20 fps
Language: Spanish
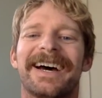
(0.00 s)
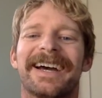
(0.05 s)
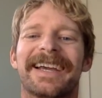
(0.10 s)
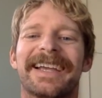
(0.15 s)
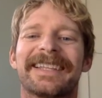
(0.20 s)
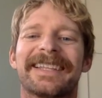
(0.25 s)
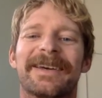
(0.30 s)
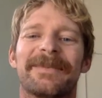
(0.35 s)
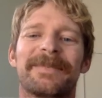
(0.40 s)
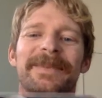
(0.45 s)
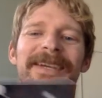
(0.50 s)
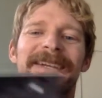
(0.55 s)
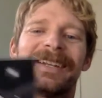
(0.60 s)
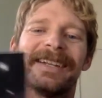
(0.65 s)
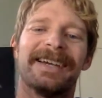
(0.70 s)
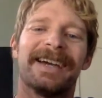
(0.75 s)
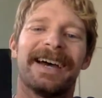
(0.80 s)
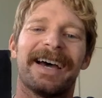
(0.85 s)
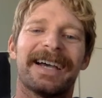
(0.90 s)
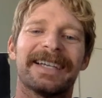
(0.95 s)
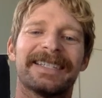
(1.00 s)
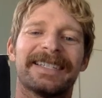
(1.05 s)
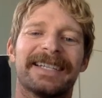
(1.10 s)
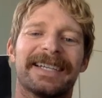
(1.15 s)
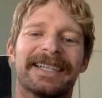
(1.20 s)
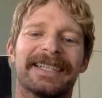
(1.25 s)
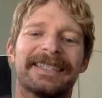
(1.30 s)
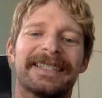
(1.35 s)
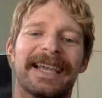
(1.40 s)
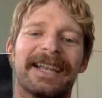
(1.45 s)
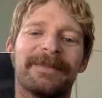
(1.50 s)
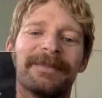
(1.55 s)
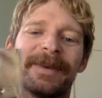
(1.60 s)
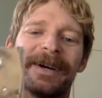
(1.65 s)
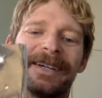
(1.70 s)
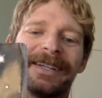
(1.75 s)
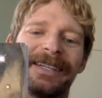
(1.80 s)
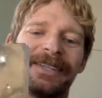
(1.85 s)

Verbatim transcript: que también así es Telma.